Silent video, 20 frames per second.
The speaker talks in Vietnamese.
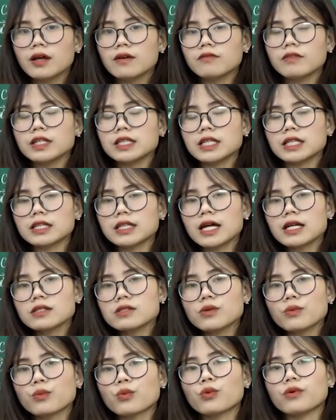vậy thì tác
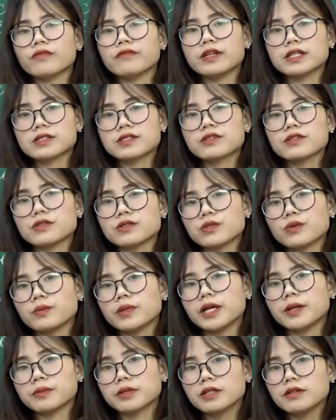dụng của việc sử dụng
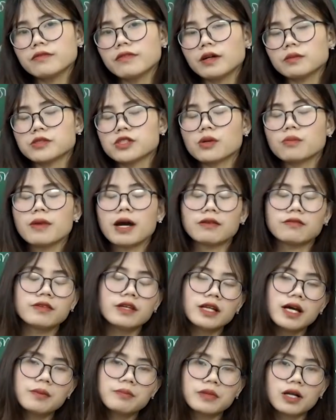điệp ngữ vòng trong bản
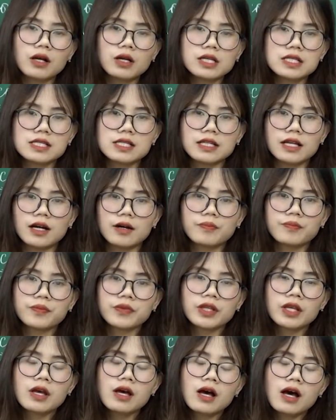phiên âm đó là gì nhỉ
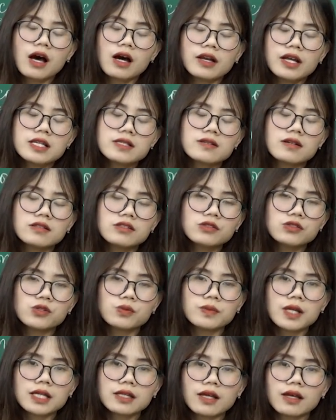ở đây dường như
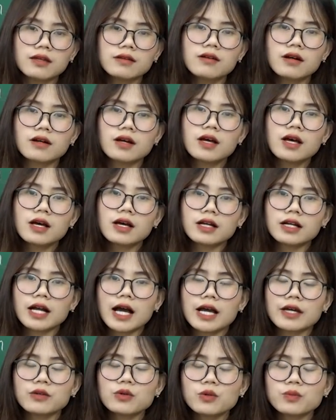chúng ta thấy được
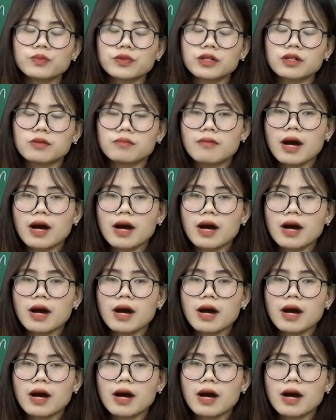cái cụm từ